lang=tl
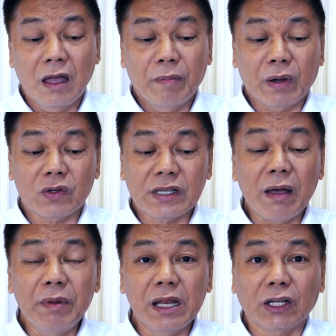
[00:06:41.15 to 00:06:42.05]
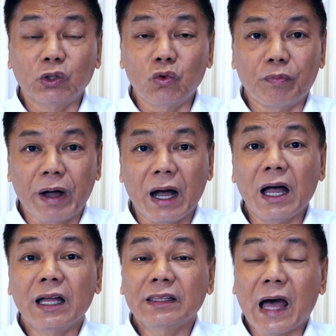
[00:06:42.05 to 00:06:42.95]
Pero sabi ng
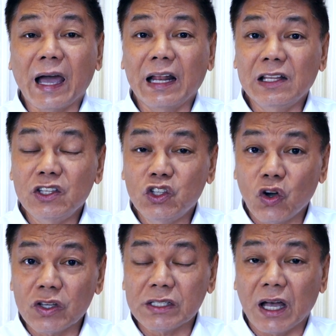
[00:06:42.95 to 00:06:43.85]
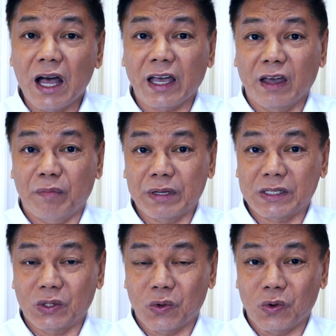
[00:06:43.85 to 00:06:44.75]
tupa, dahil Diyos ang aking
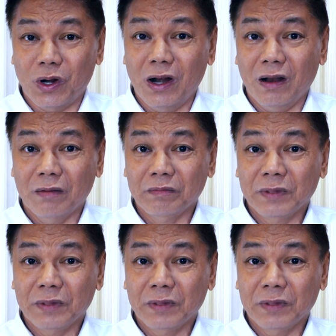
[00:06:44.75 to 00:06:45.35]
pastol,